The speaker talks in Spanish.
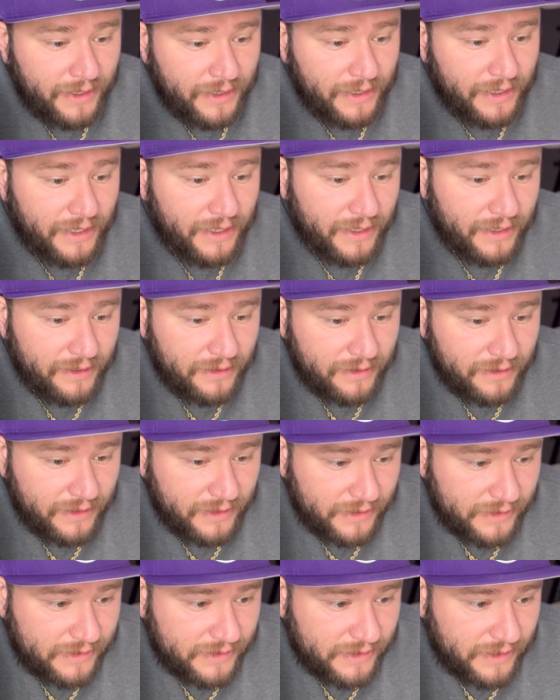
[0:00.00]
Y
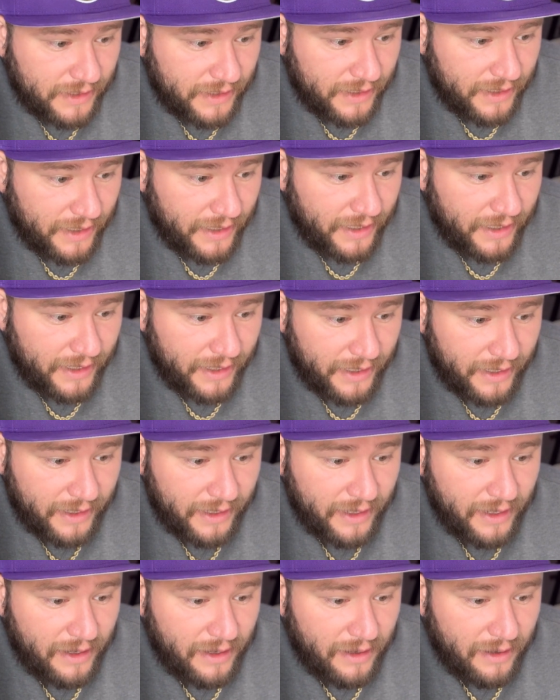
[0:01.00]
dice...
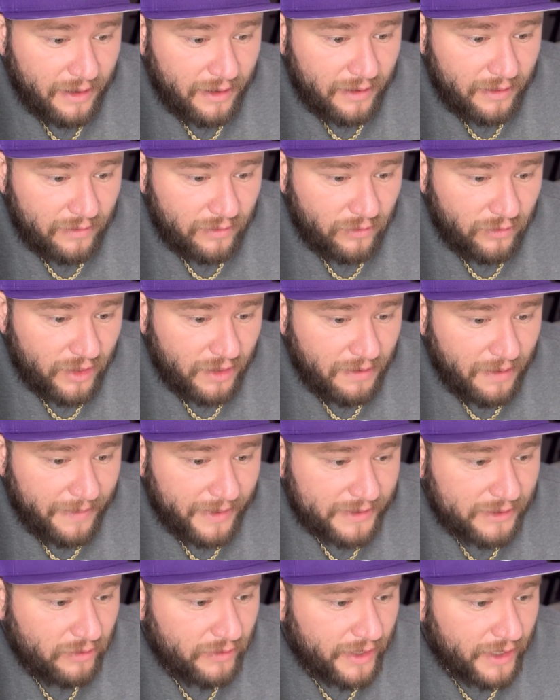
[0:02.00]
Eh, no debe
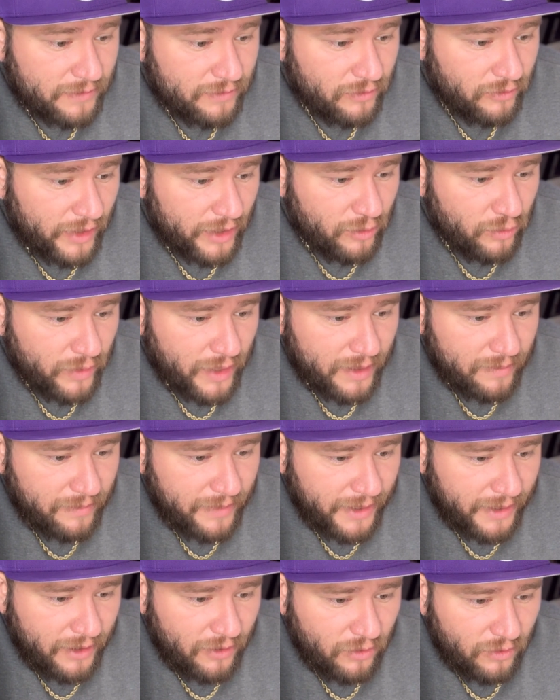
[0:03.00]
haber celulares, no hay duda en
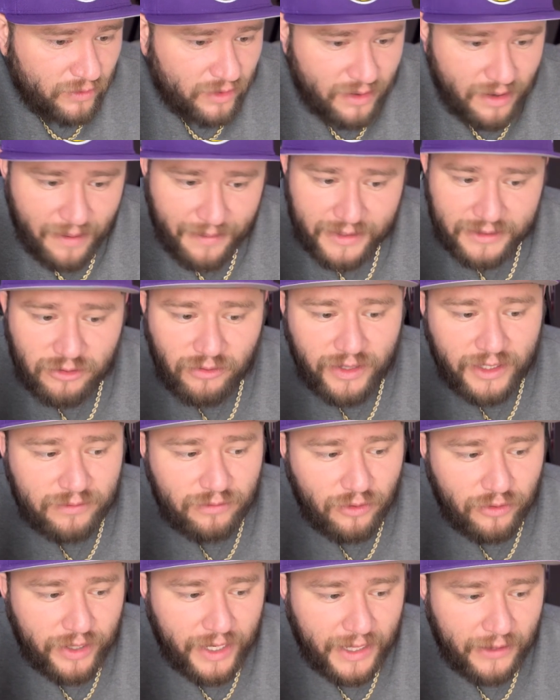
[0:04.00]
México, no debe haber celulares
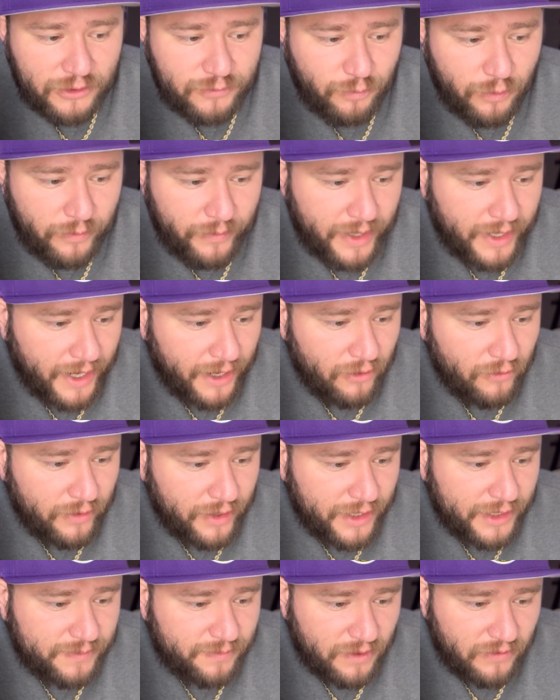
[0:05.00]
bloqueados por mercado
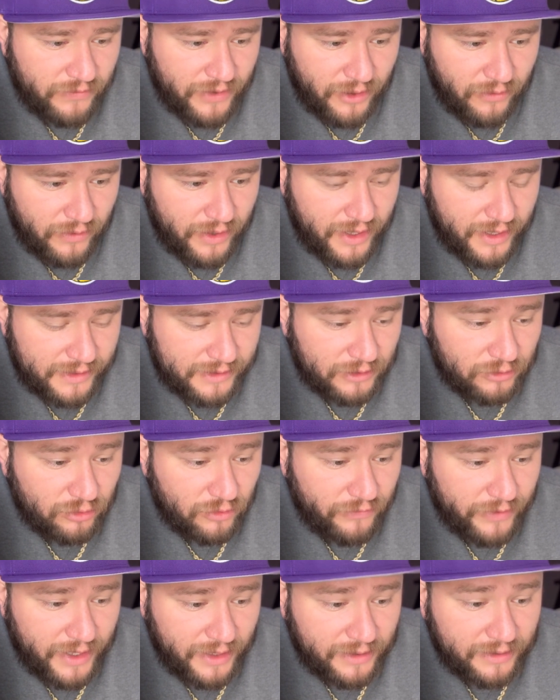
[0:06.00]
gris. Profeco y el
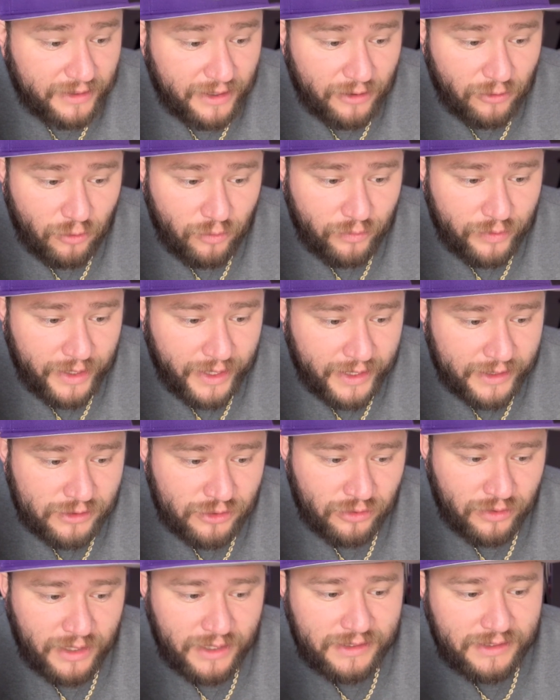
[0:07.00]
Instituto Federal de
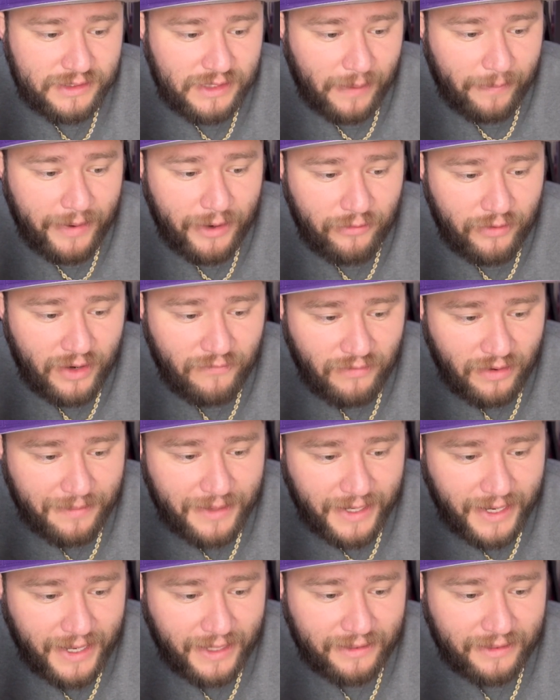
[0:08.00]
Telecomunicaciones llamaron a
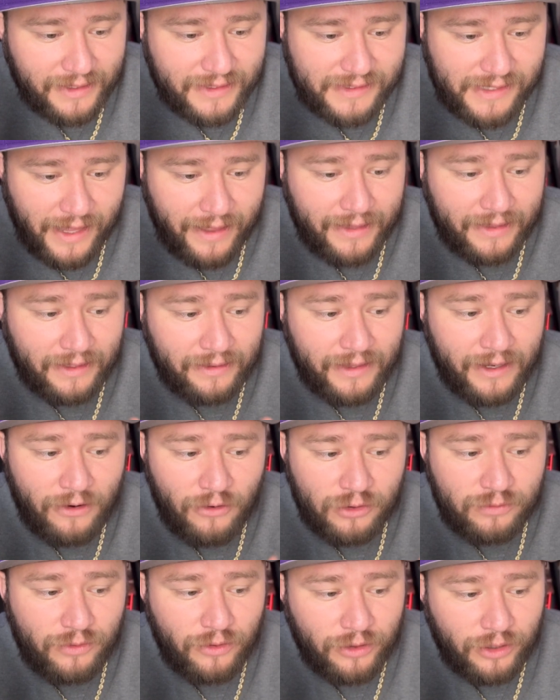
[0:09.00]
fabricantes a detener
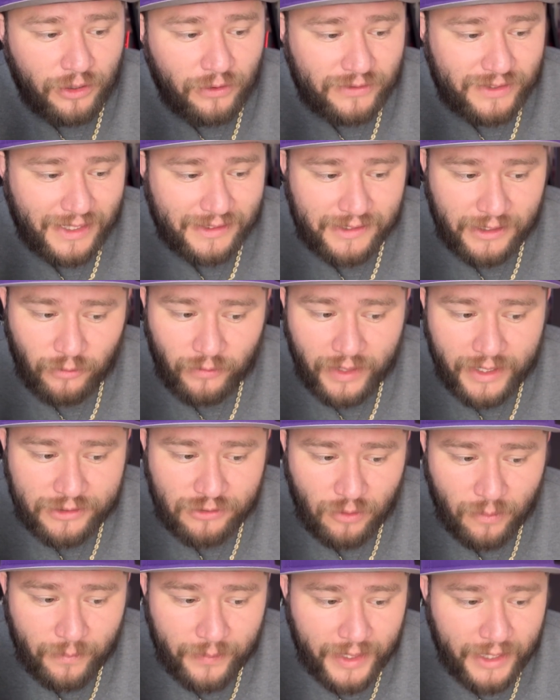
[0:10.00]
los bloqueos a
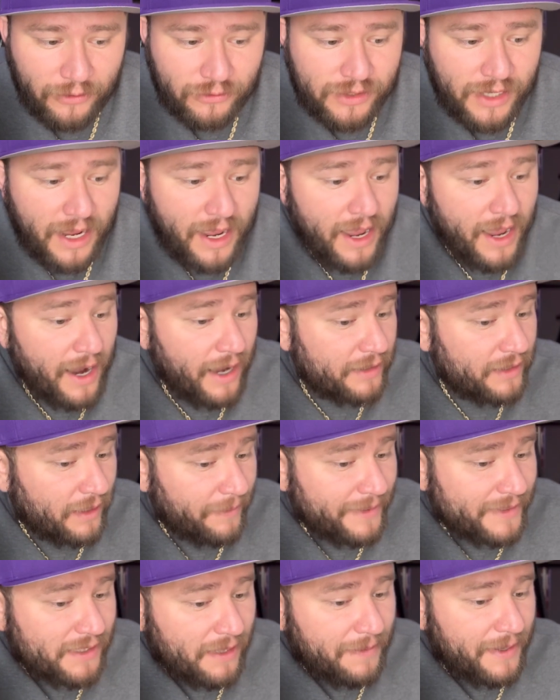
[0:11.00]
celulares comprados a
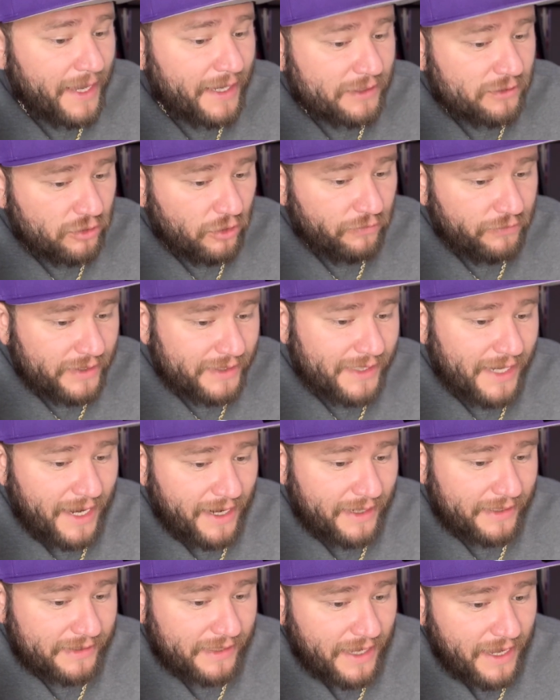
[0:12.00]
través de vías no
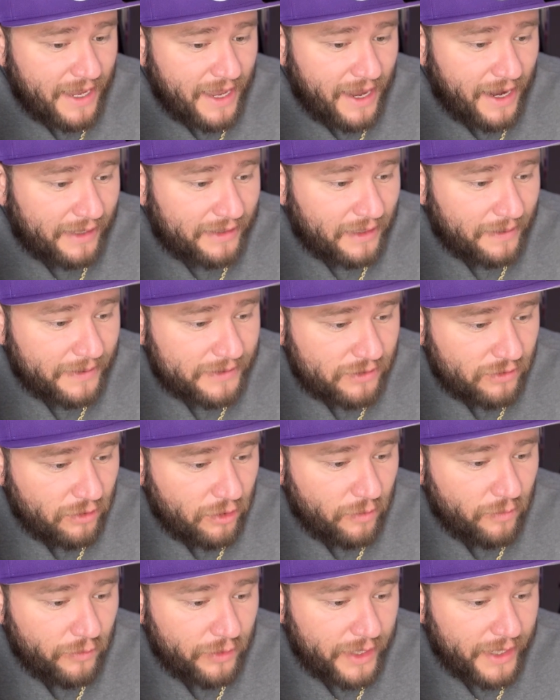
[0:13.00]
oficiales. A través de un
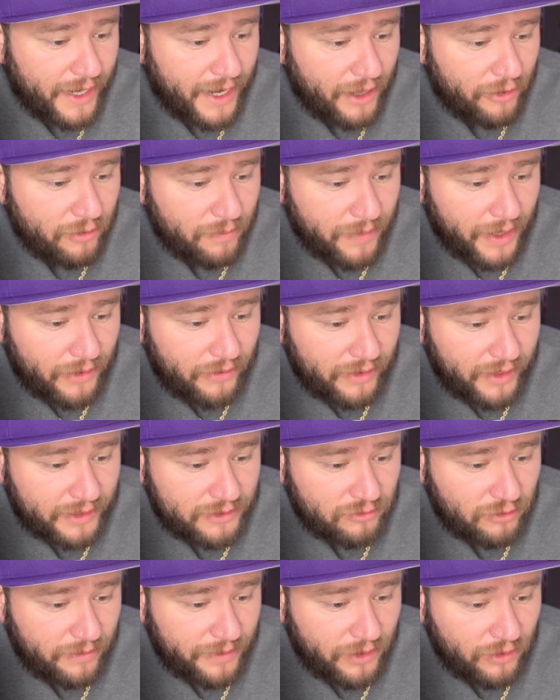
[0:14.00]
comunicado enviado el
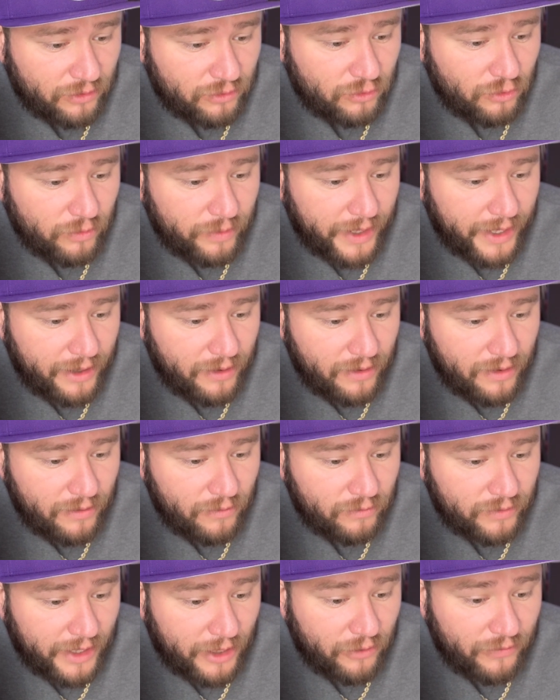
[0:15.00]
19 de octubre,
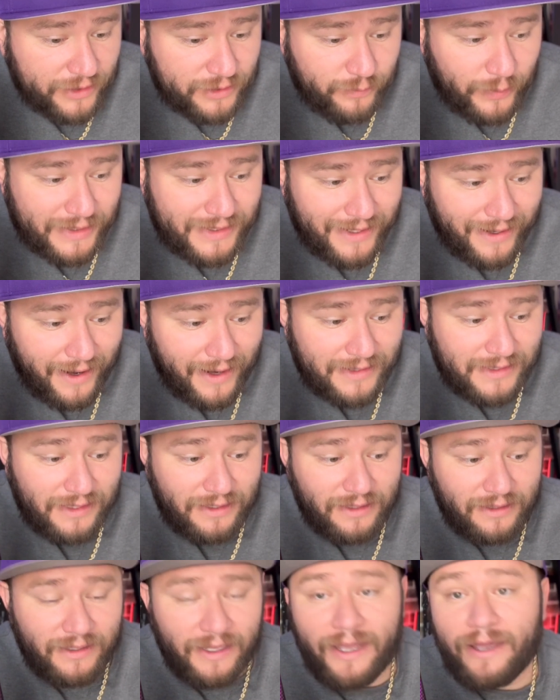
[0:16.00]
un año después de que
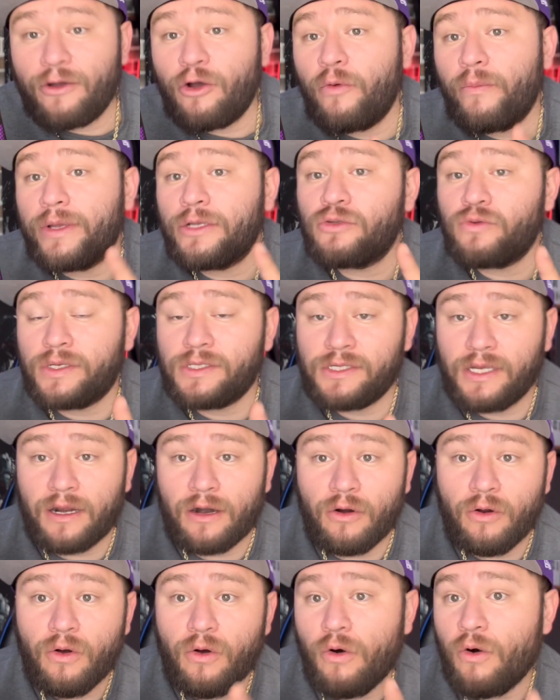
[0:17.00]
ZTE comenzó a
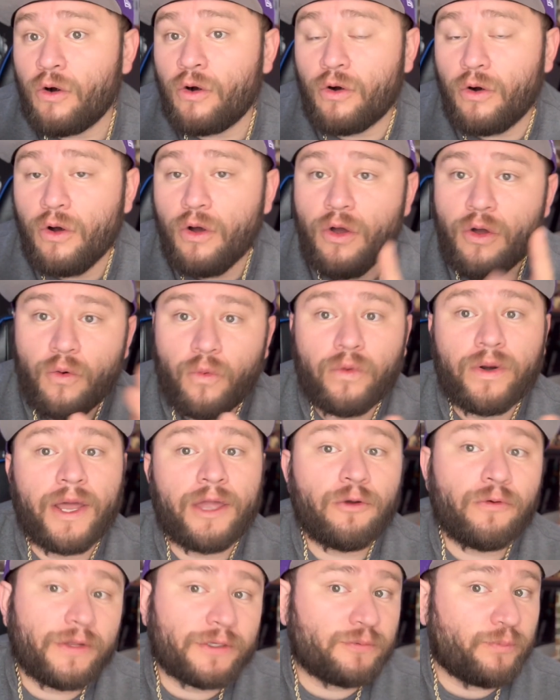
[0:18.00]
hacerlo, ojo, un
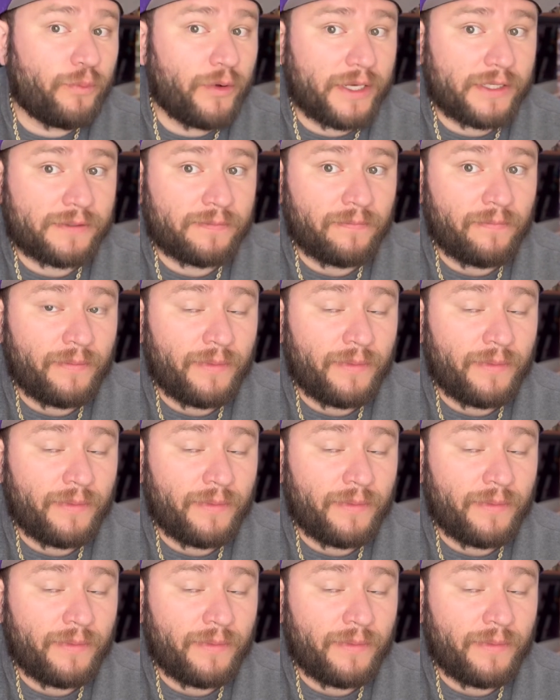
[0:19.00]
año después.